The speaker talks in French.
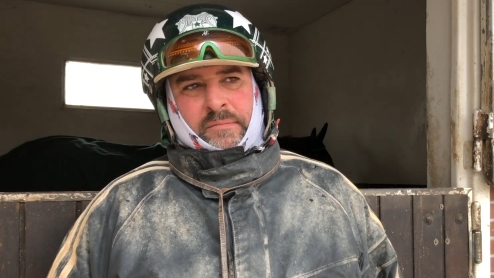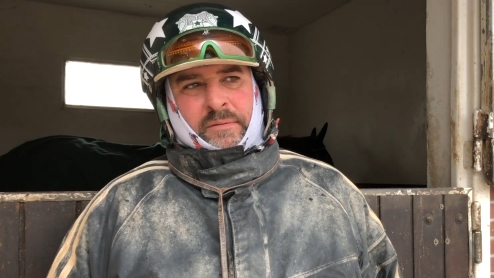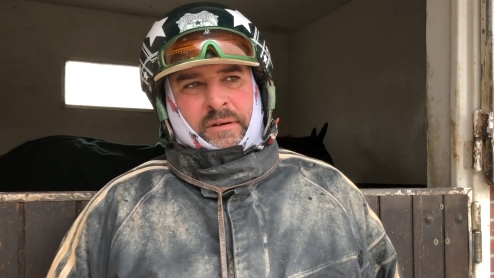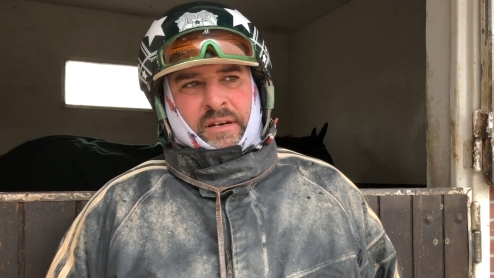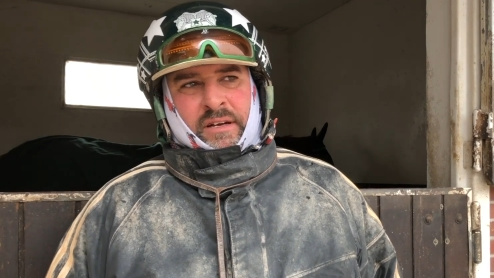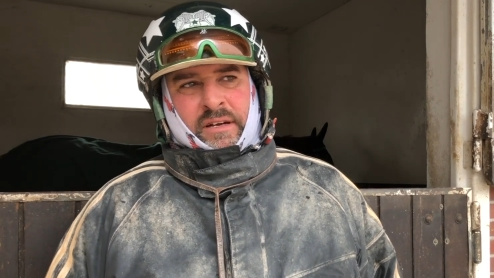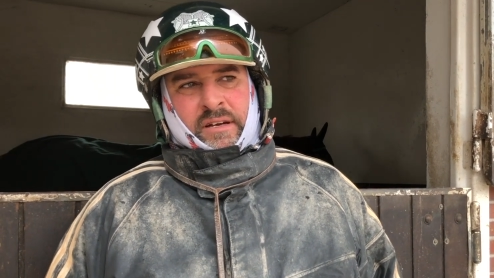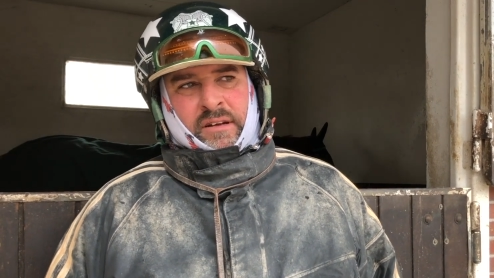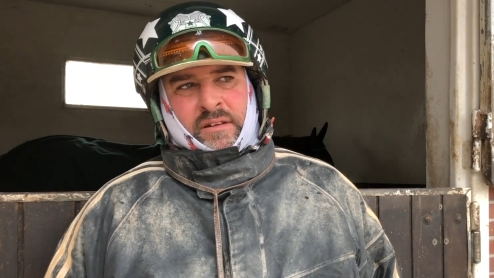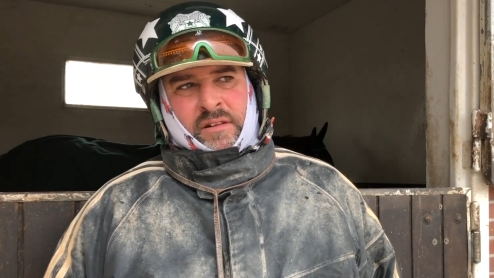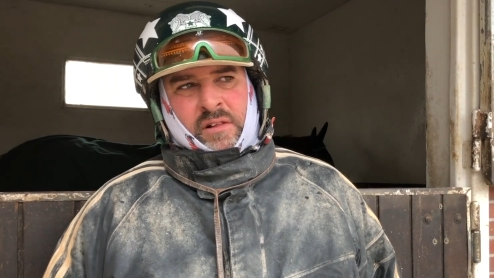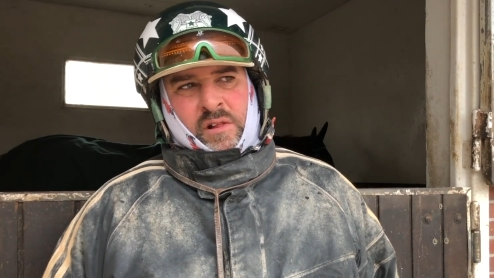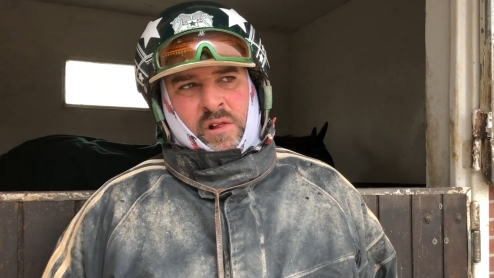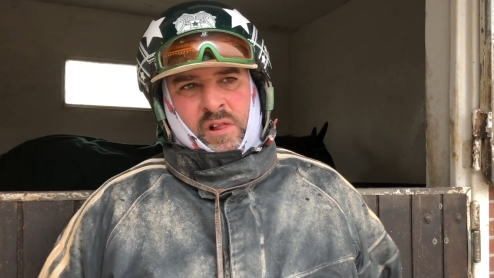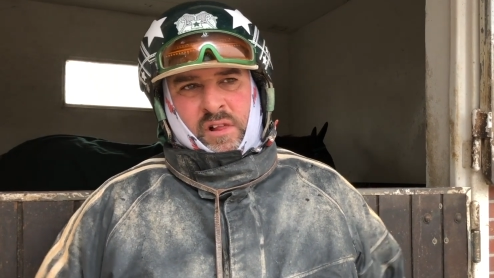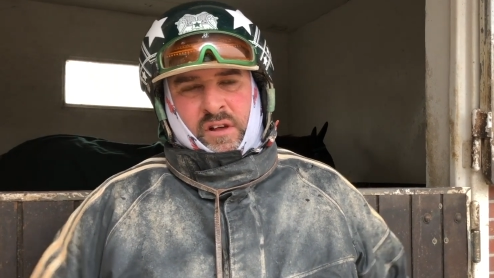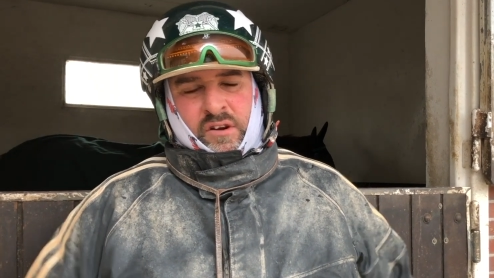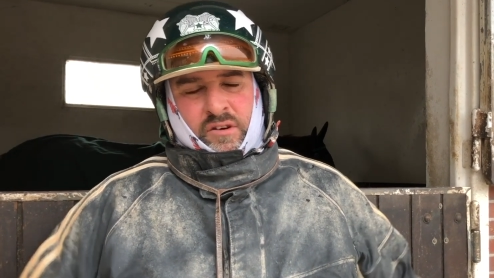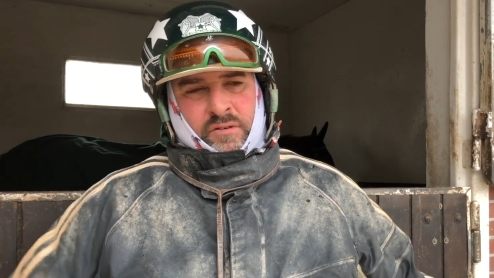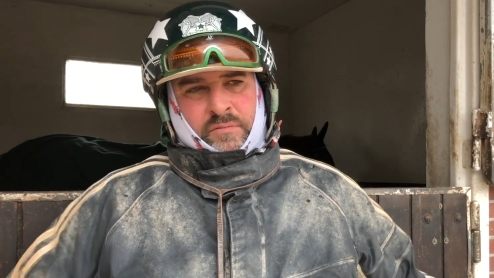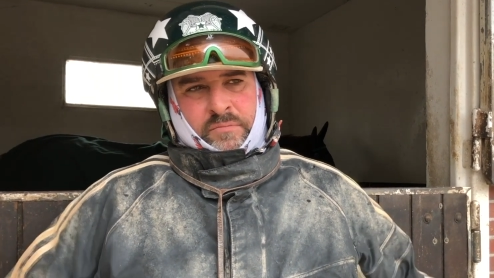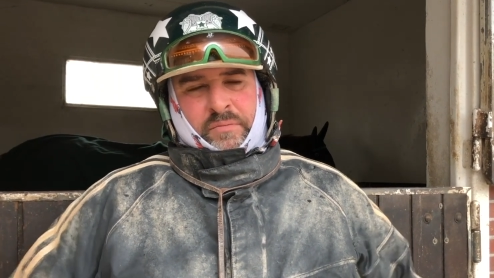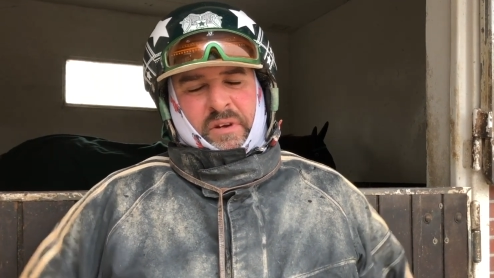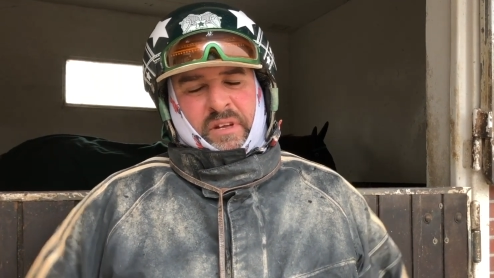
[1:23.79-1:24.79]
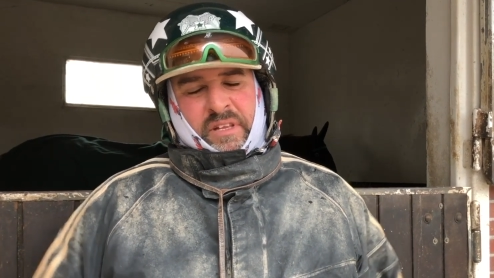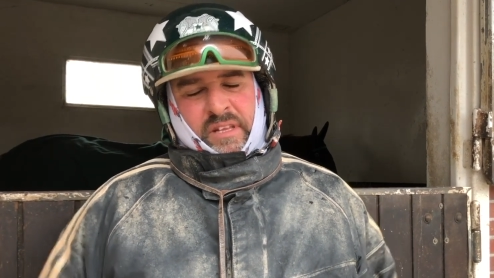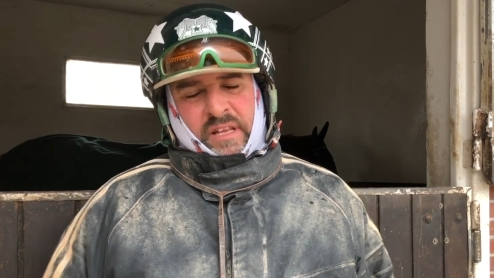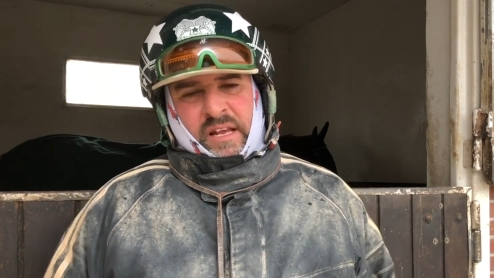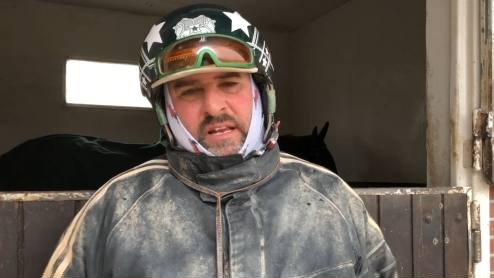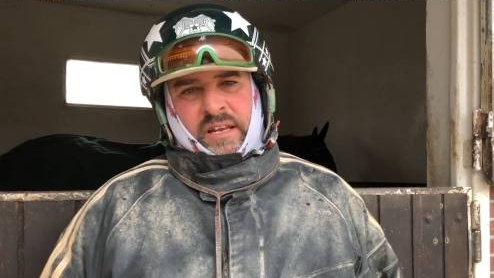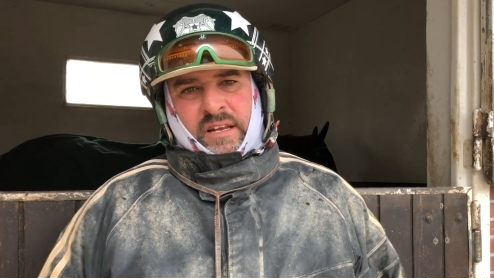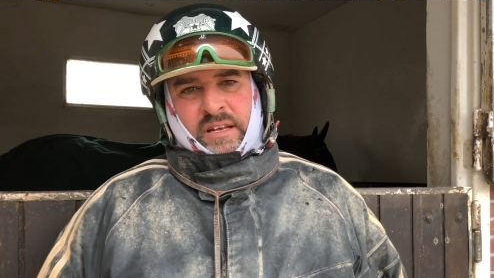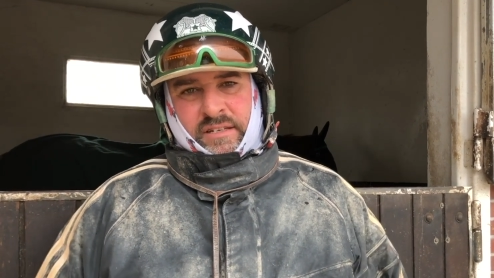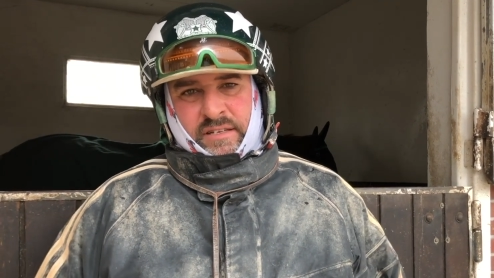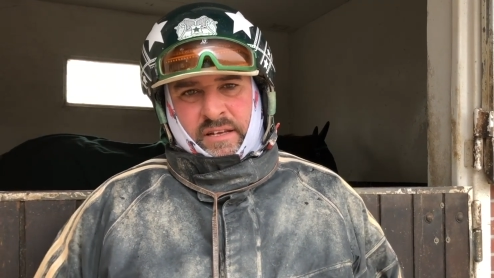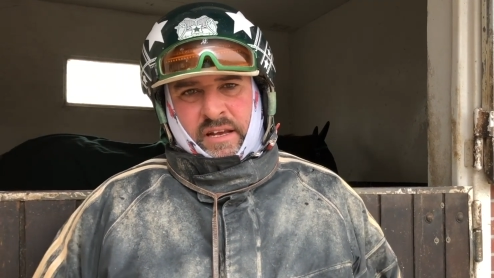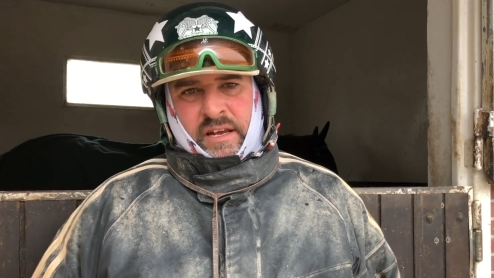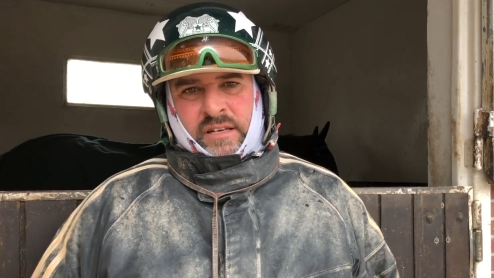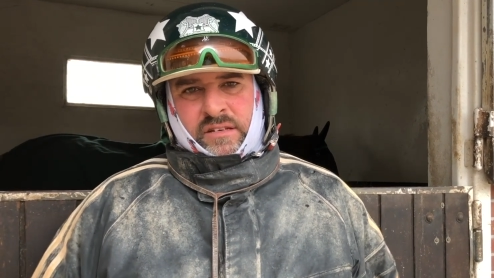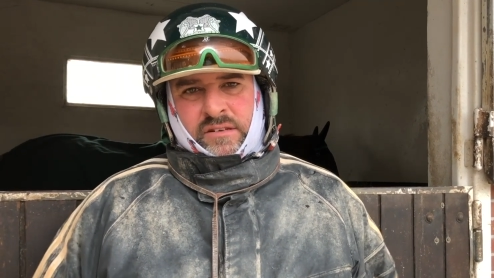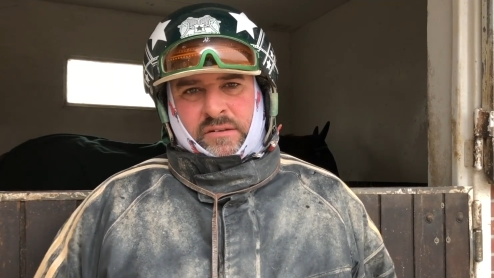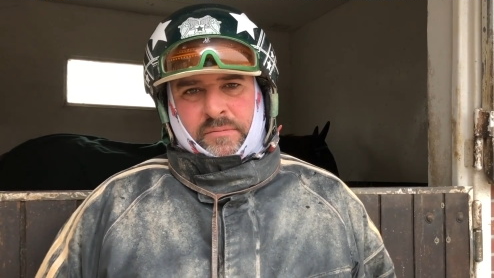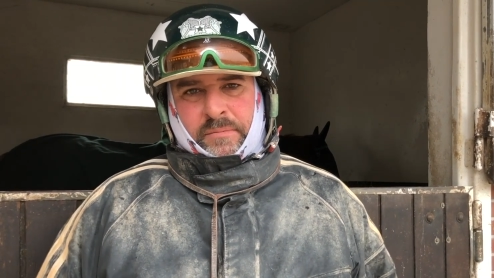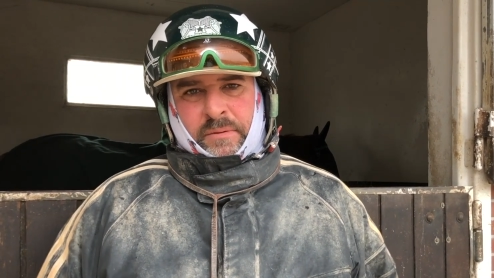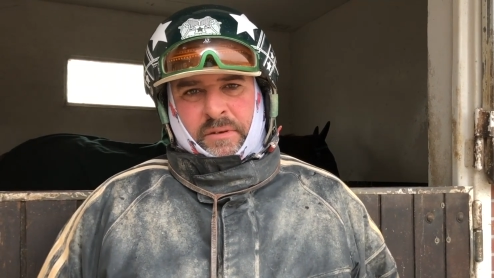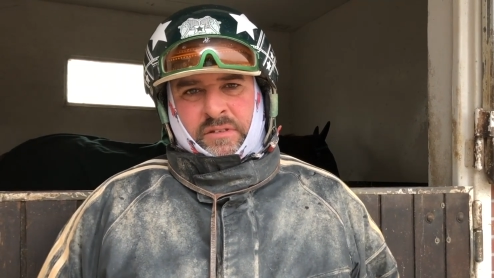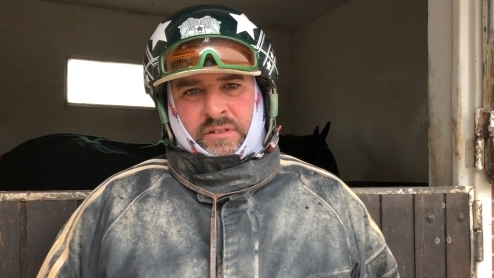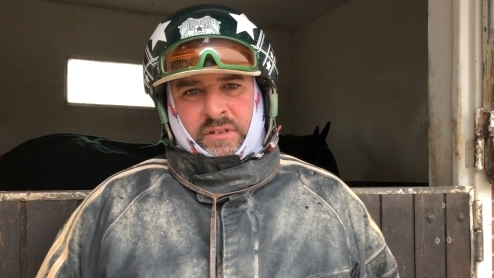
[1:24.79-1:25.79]
Bah, on peut être dans les cinq, je
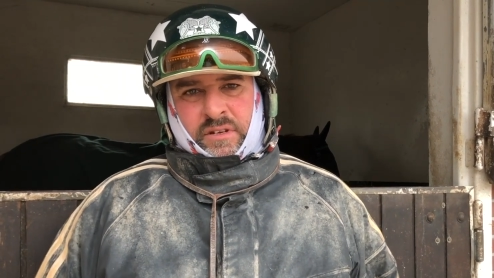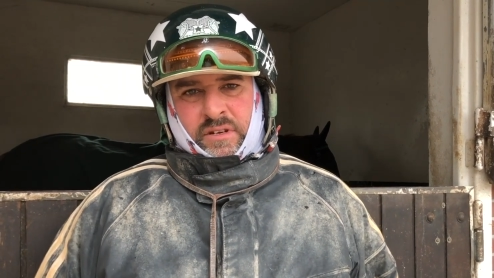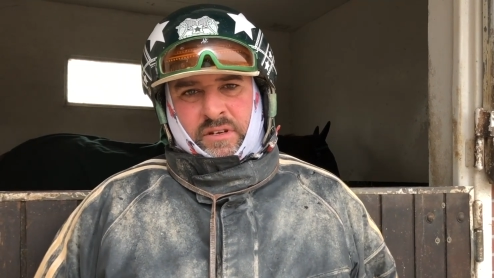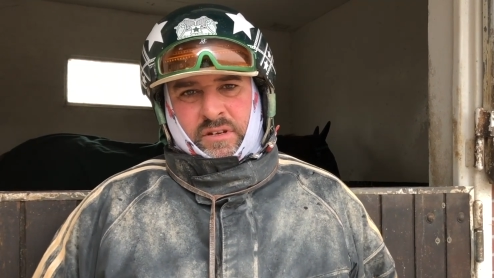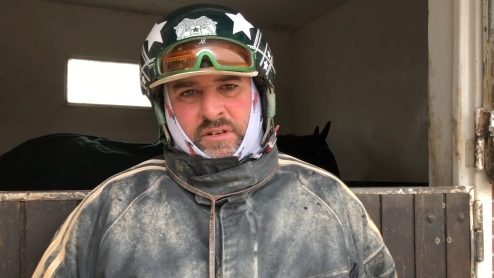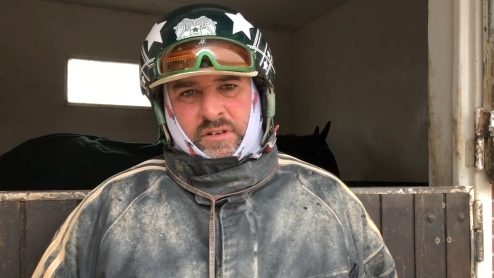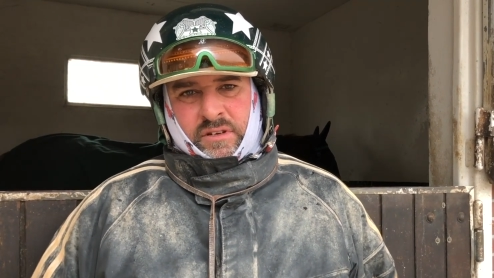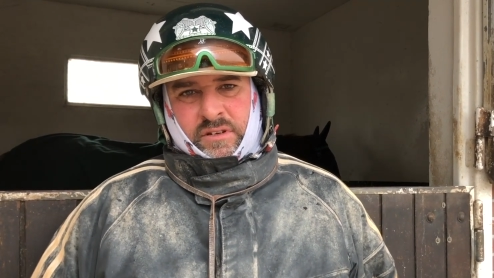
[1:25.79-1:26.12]
pense.